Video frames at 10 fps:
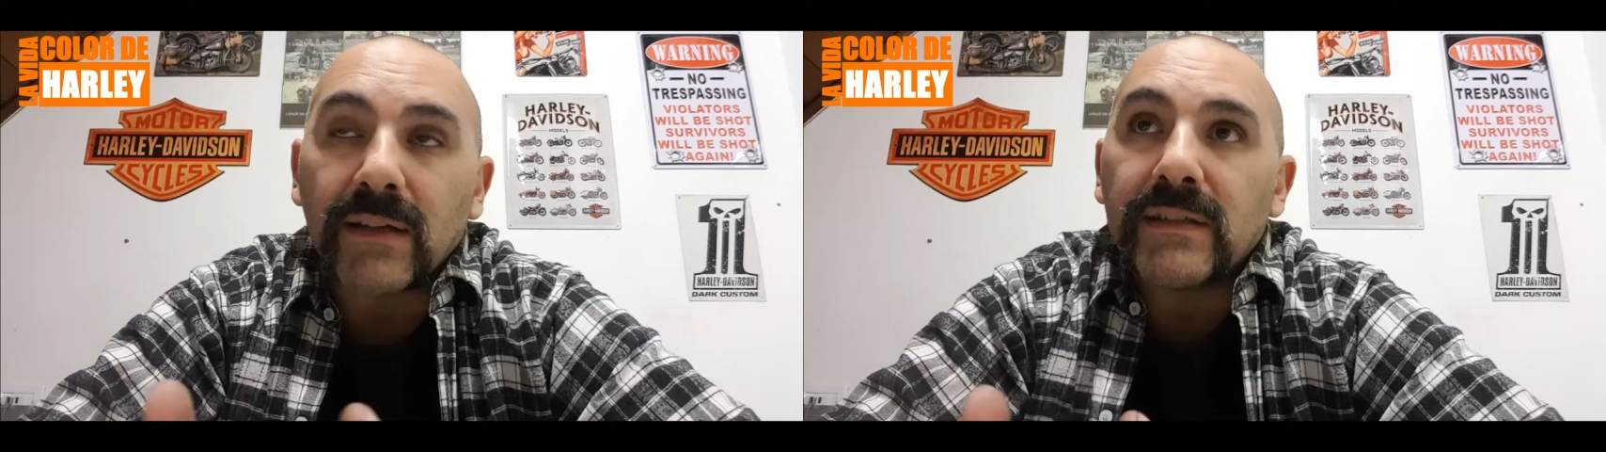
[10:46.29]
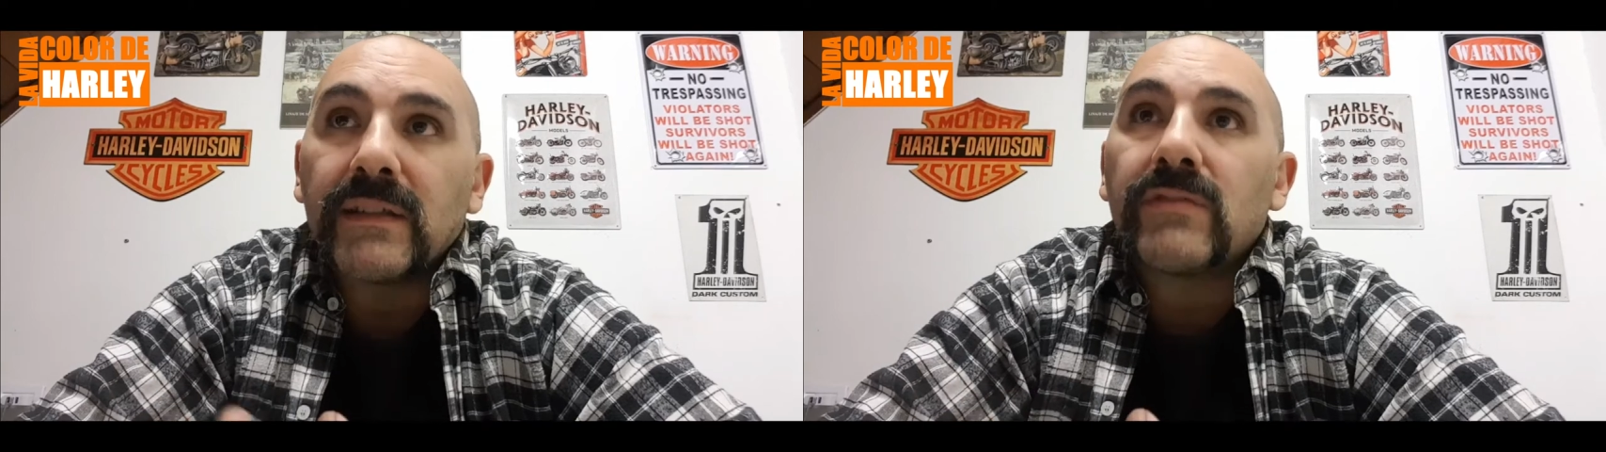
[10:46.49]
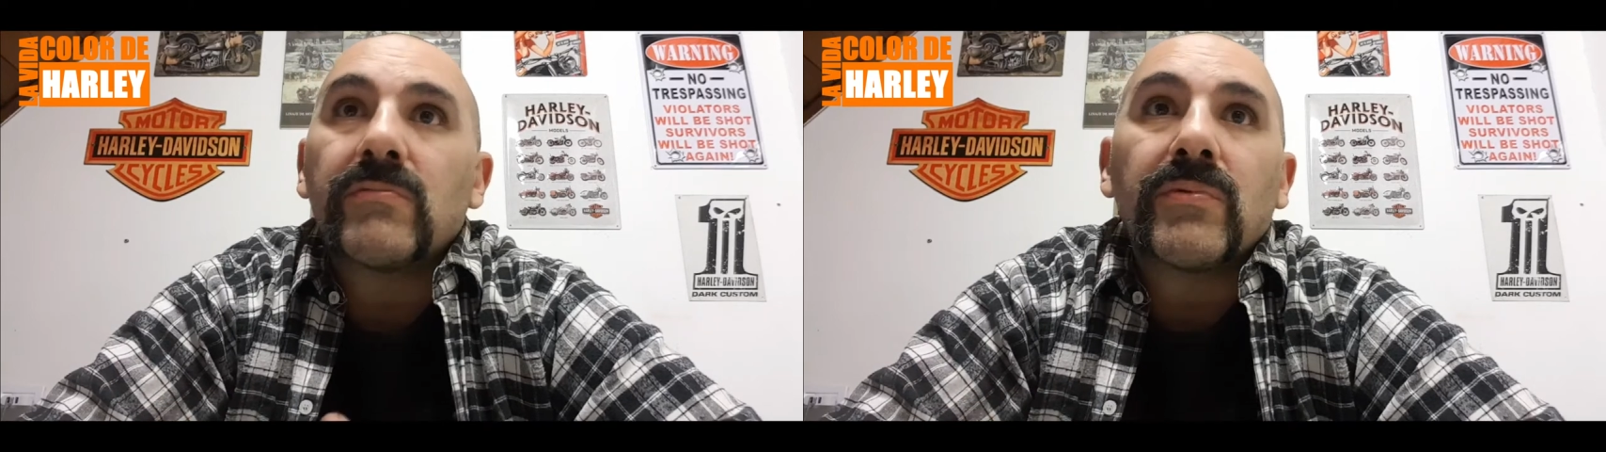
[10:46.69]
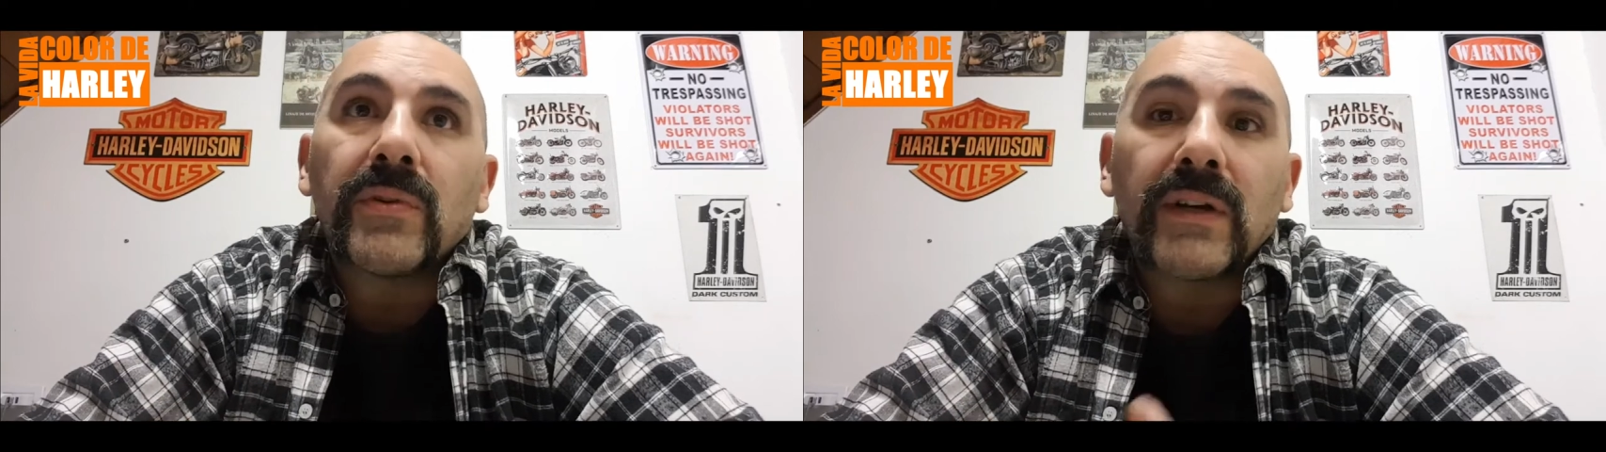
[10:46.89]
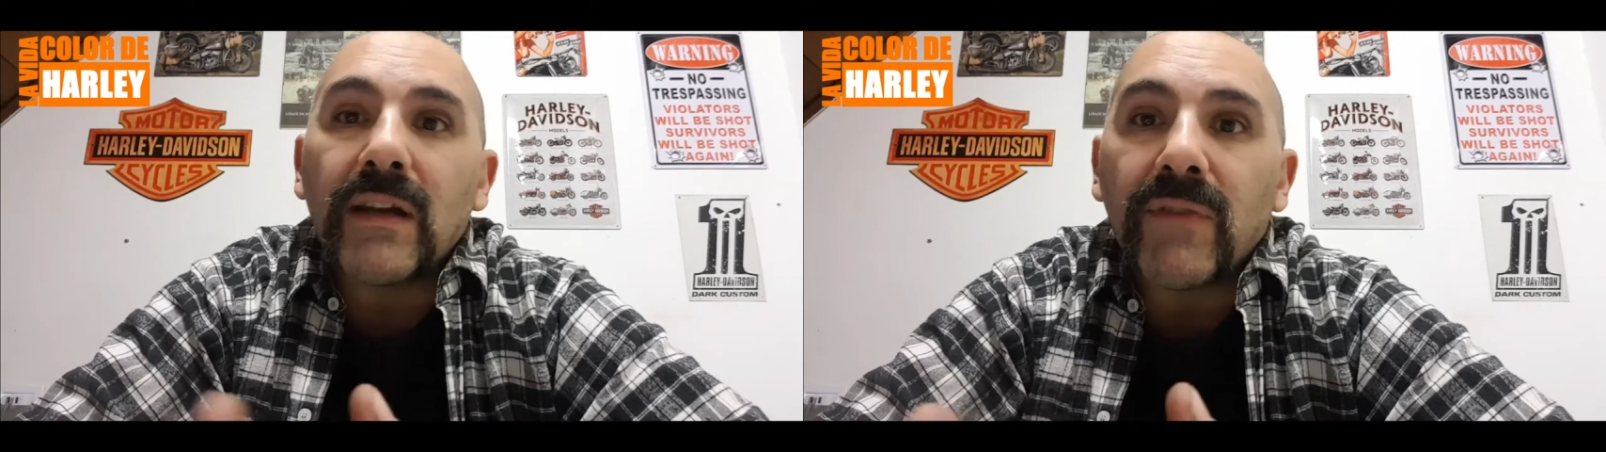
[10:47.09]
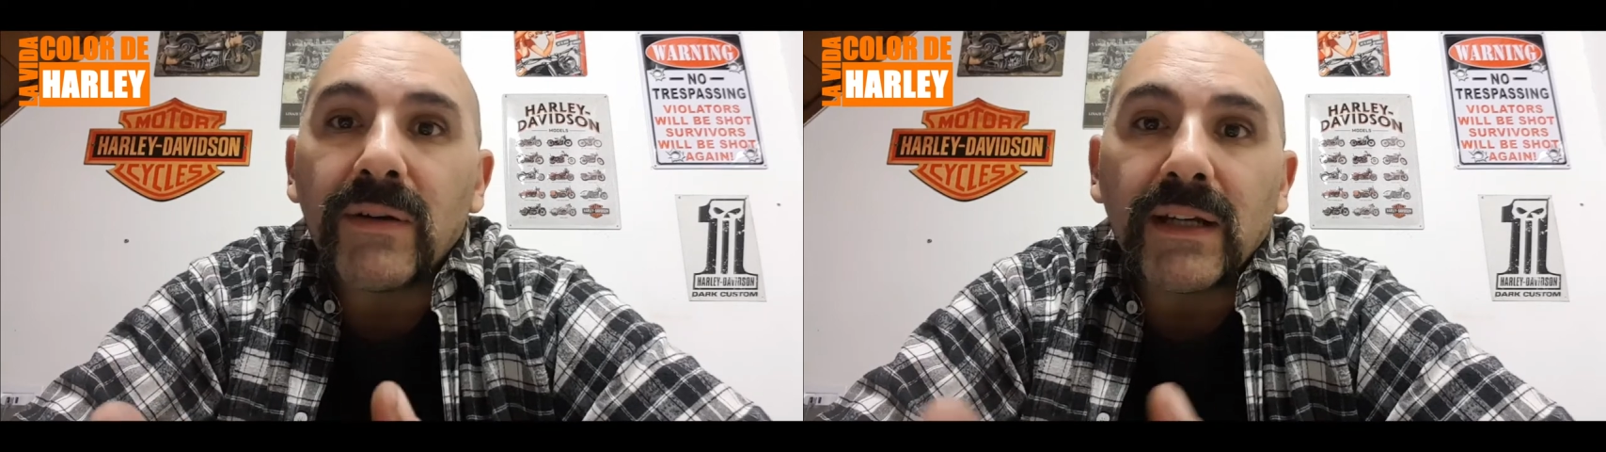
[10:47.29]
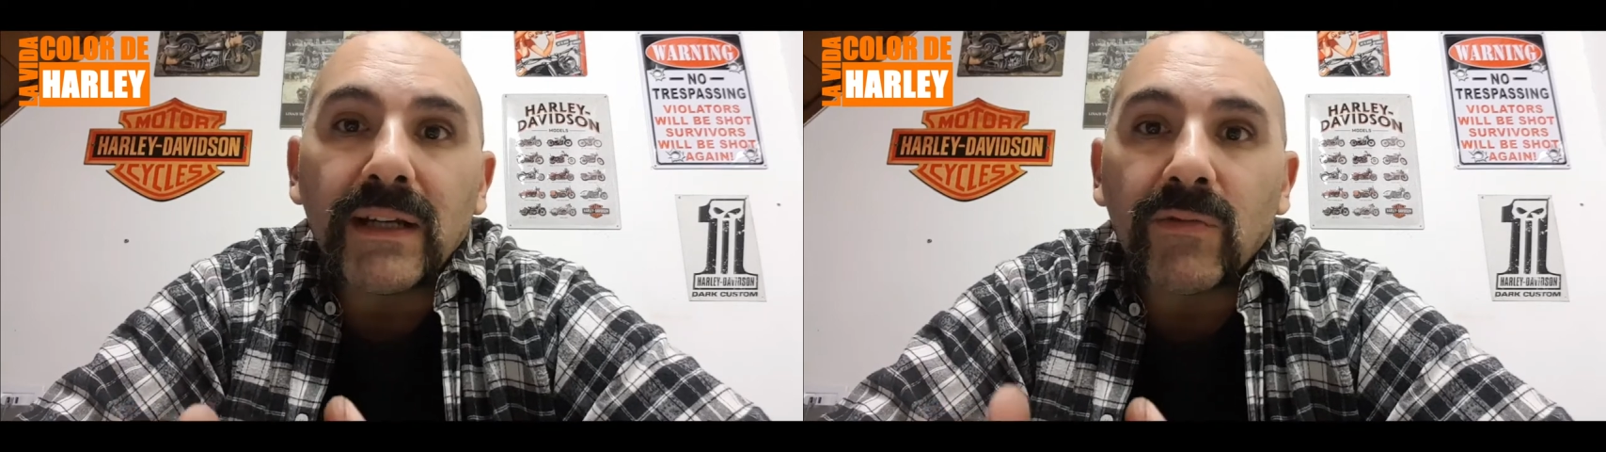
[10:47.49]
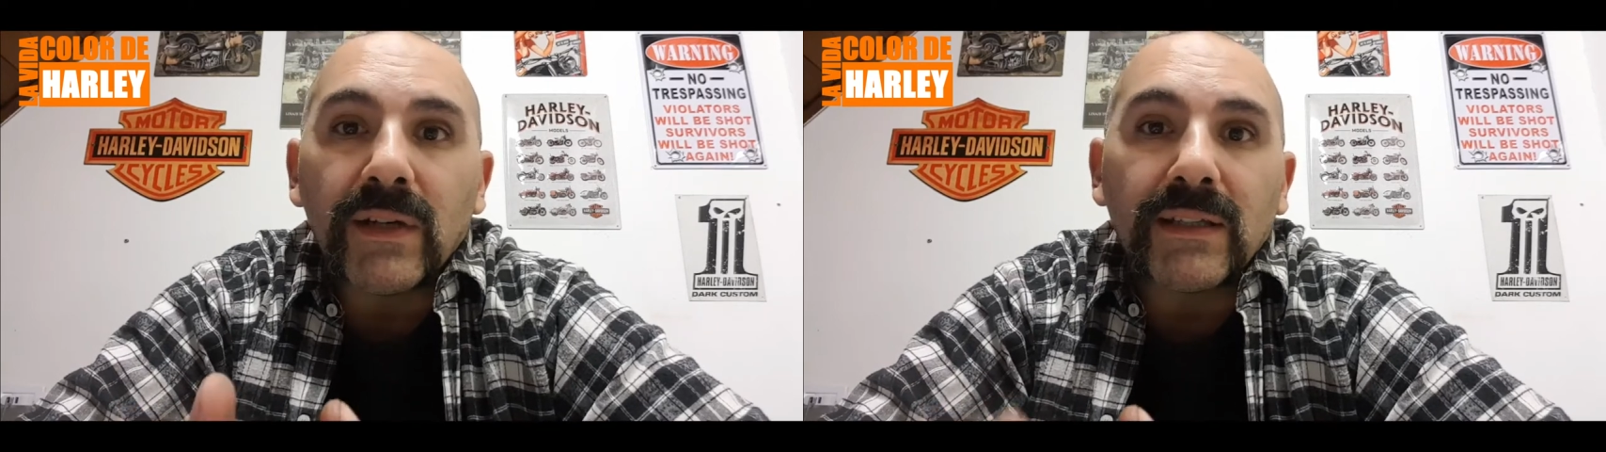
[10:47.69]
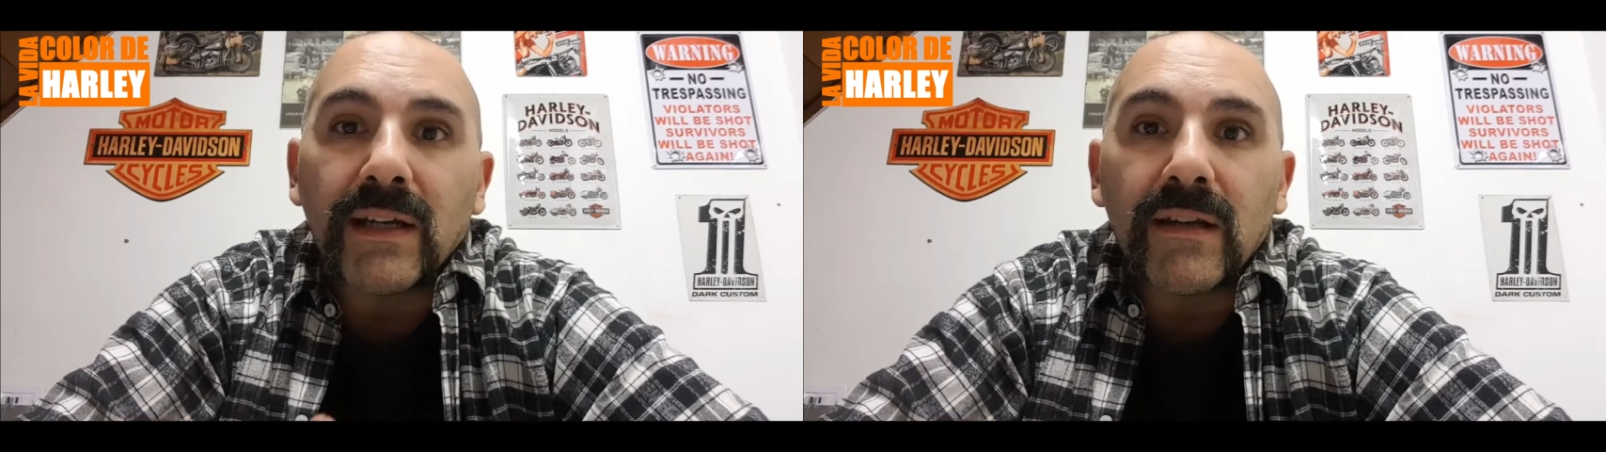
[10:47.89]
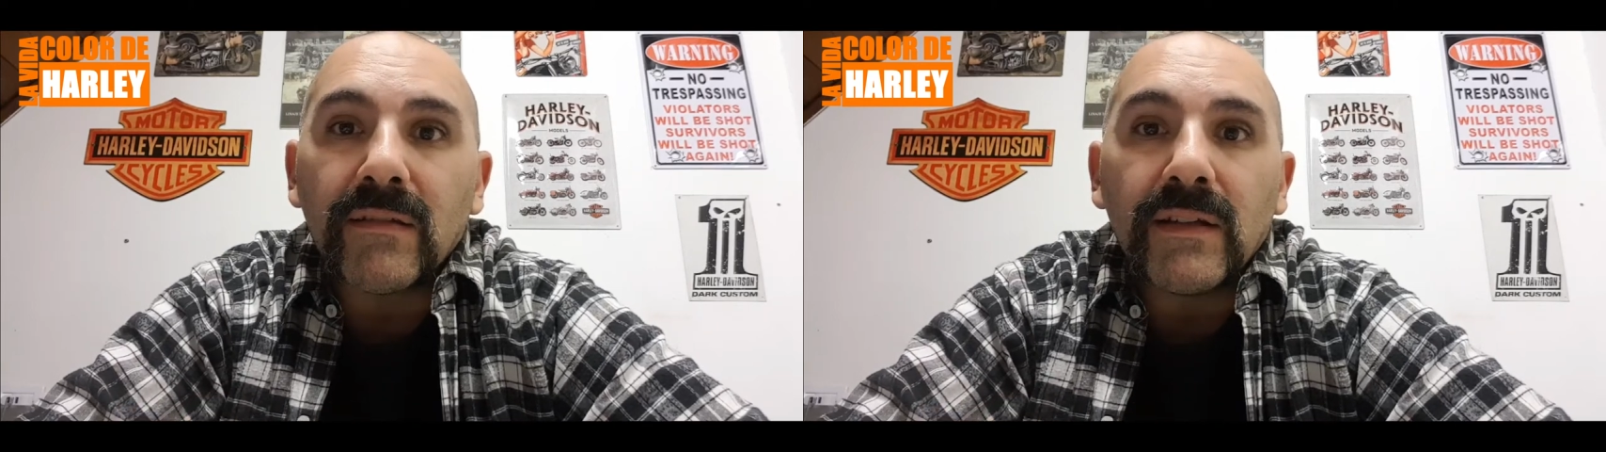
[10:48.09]
Así que supongo que a la fábrica le
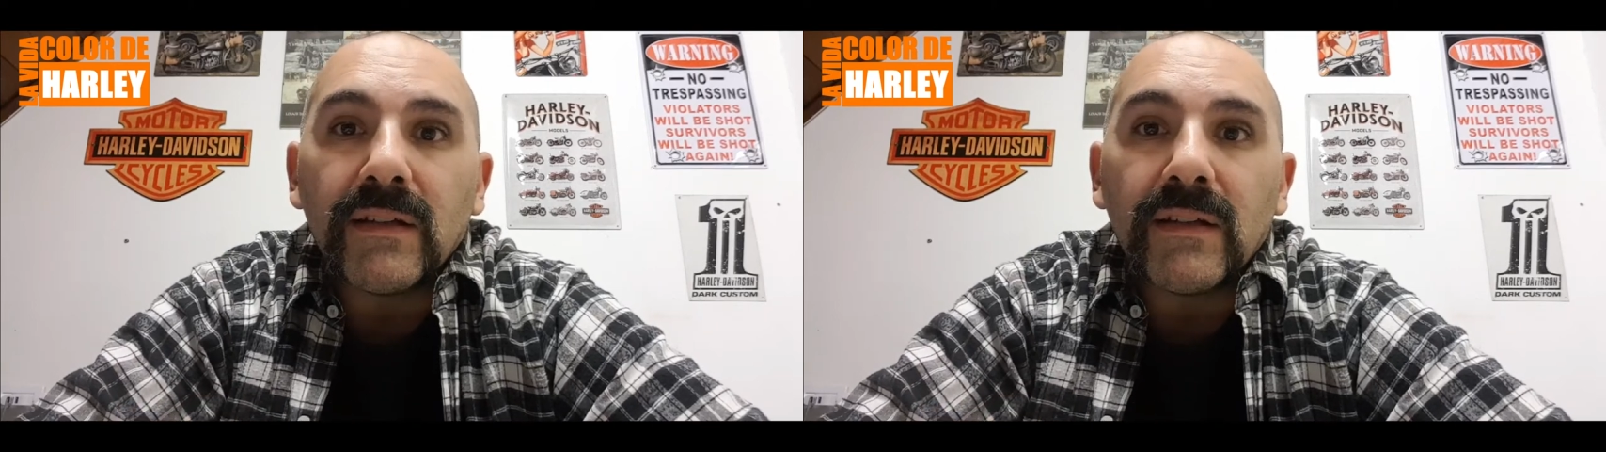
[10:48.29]
cuesta